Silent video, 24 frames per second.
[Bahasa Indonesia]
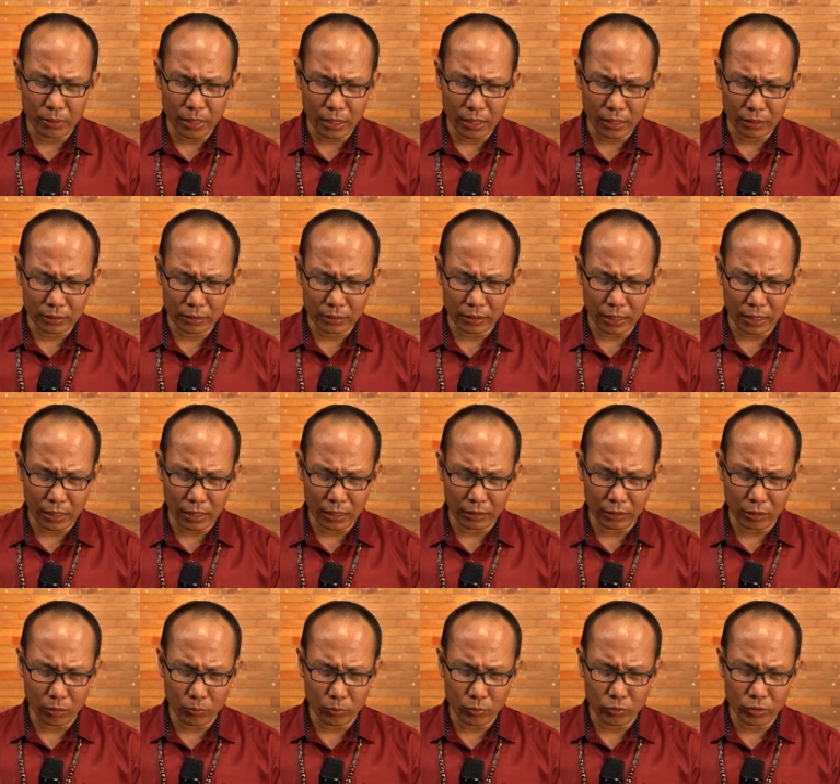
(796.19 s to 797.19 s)
biasa
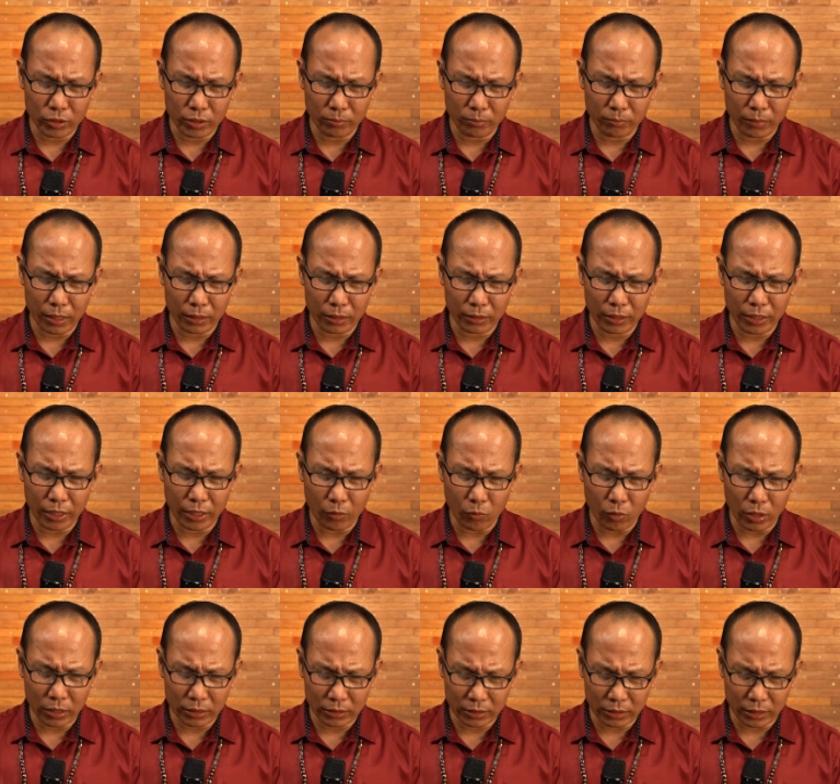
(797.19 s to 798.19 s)
ataupun jemaat
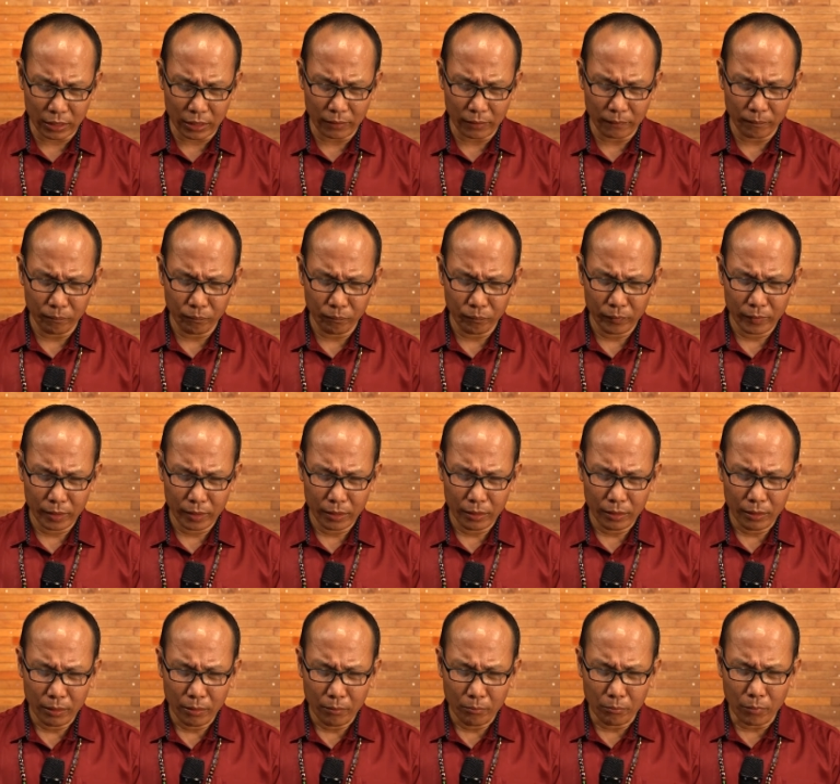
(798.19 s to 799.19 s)
dewasa
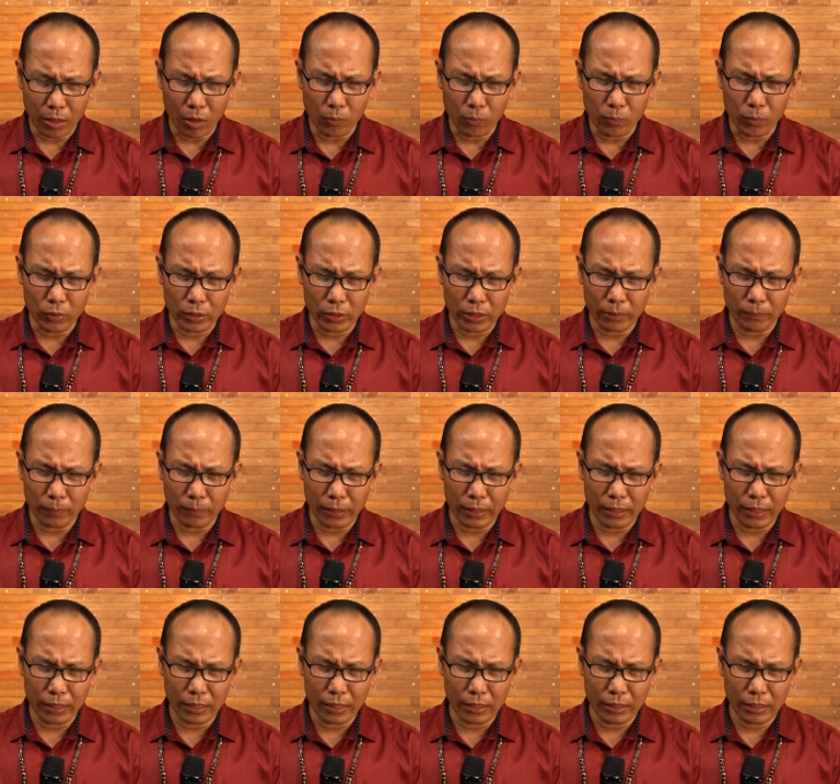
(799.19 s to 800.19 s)
maupun
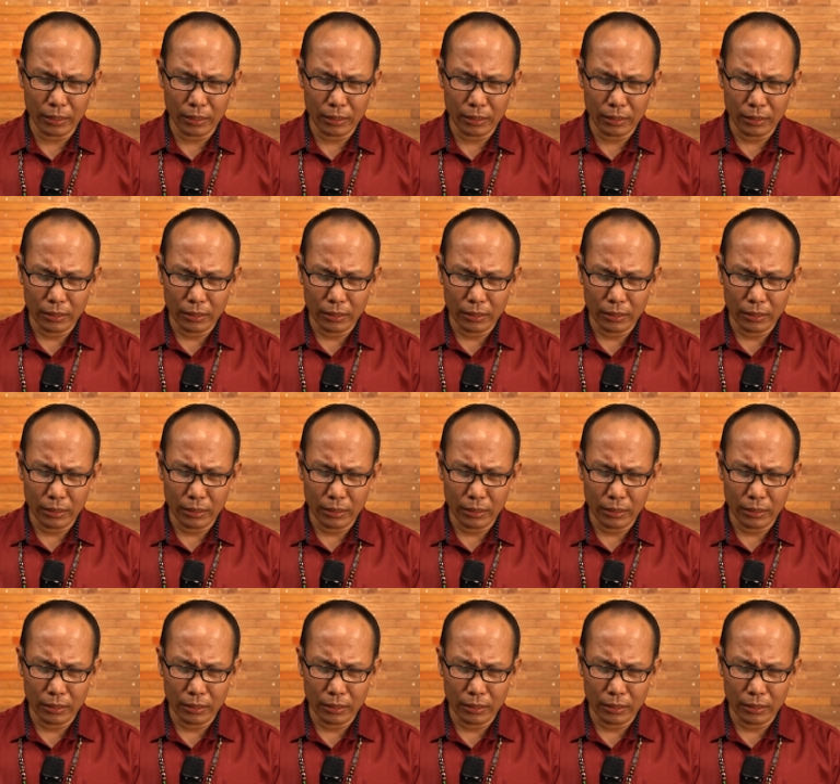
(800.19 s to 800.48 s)
kepada